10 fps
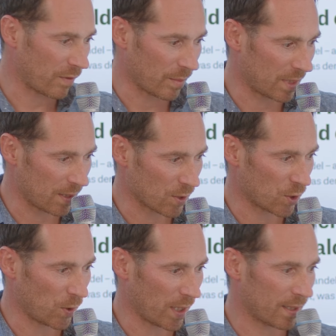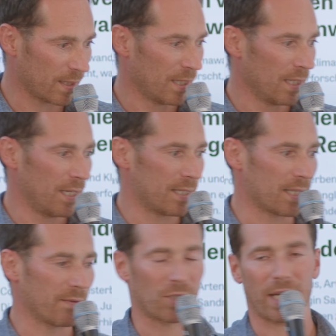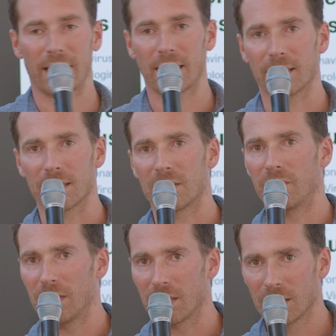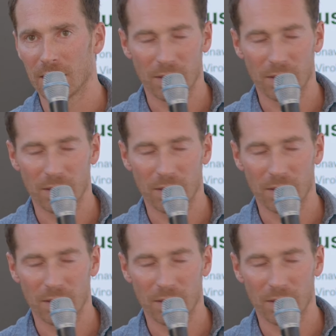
und wenn man die zerstört, ist es wahrscheinlicher, dass Viren